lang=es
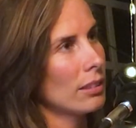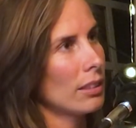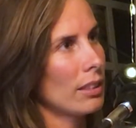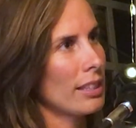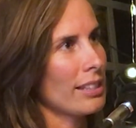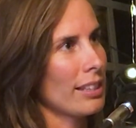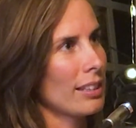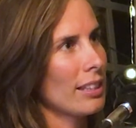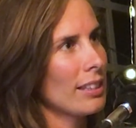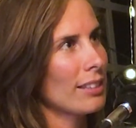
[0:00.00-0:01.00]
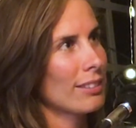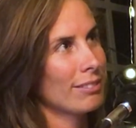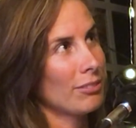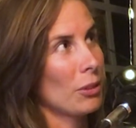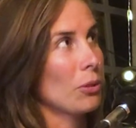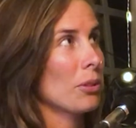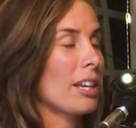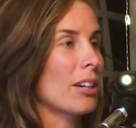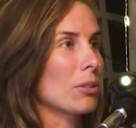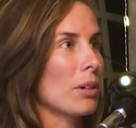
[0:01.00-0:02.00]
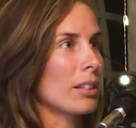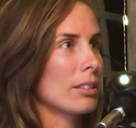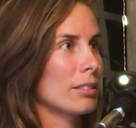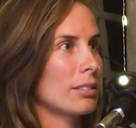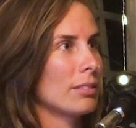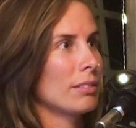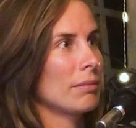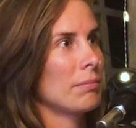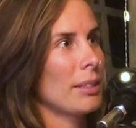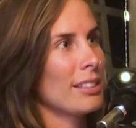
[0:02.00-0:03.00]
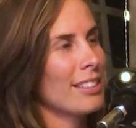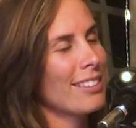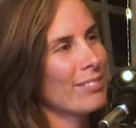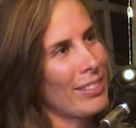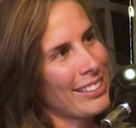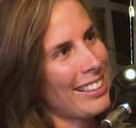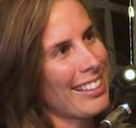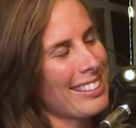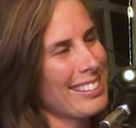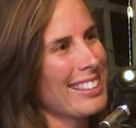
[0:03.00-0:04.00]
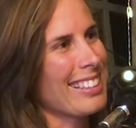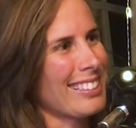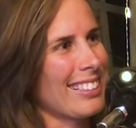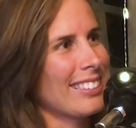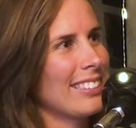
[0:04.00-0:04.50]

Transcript: de sentir o de actuar, pensar, pensar, decir y hacer.